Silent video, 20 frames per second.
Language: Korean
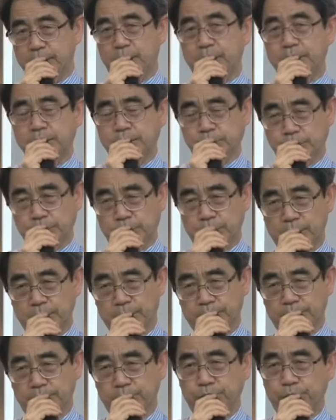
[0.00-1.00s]

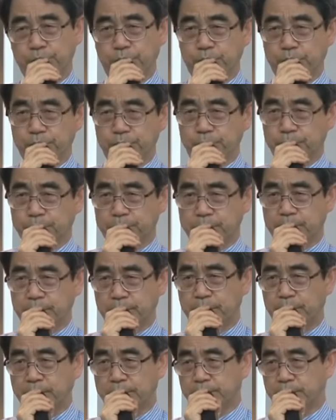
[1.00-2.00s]
아리스토텔레스의
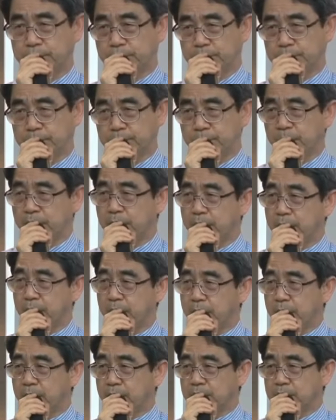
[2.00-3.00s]
중용이론이라고 하는 거는
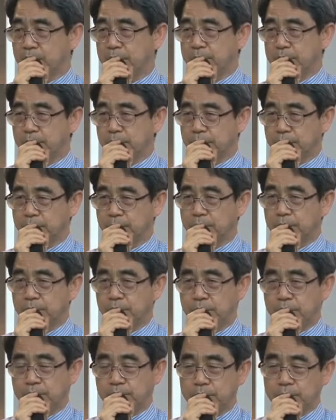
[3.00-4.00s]
예를 들어서
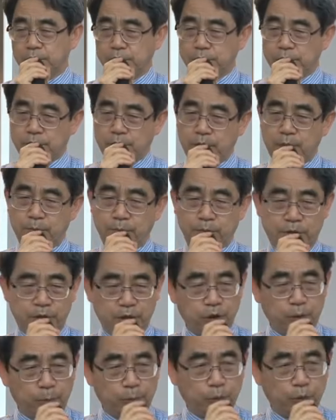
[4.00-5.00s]
저기
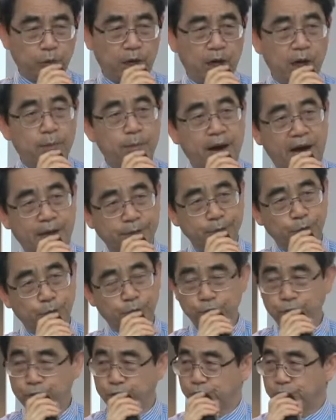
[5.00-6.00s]
비겁과
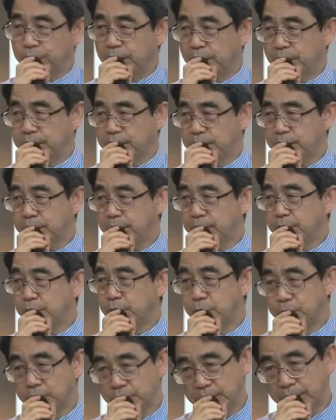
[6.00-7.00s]
만용의 중간이
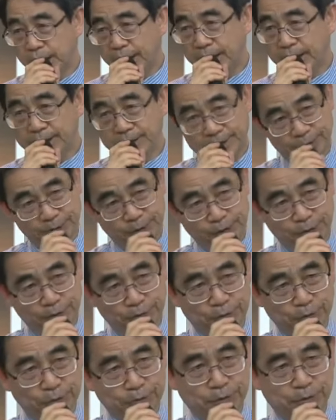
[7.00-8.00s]
용기다. 이런
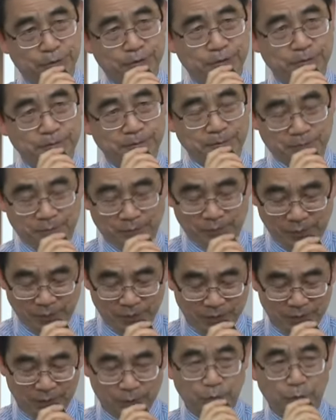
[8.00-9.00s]
식으로요.
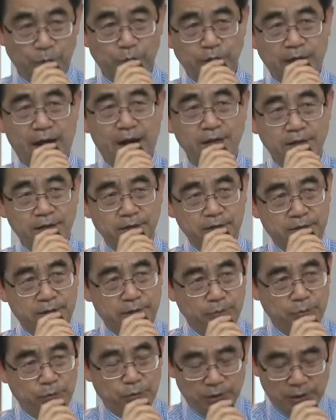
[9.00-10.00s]
그러면 요거 양
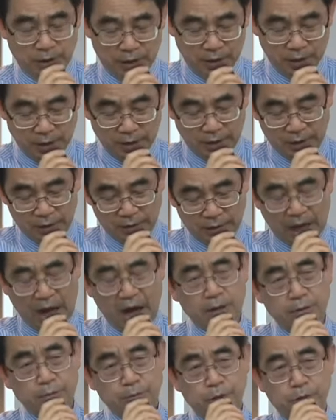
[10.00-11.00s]
끝은 뭐냐?
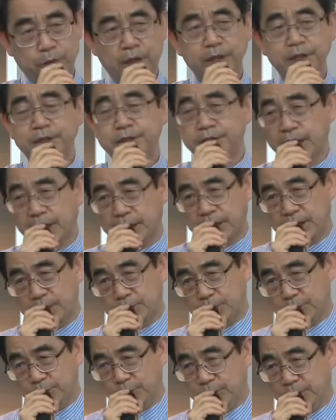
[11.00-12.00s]
낭비와
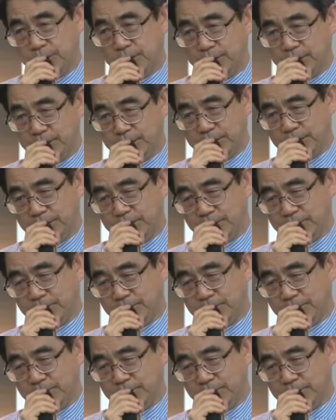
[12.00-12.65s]
인색함입니다.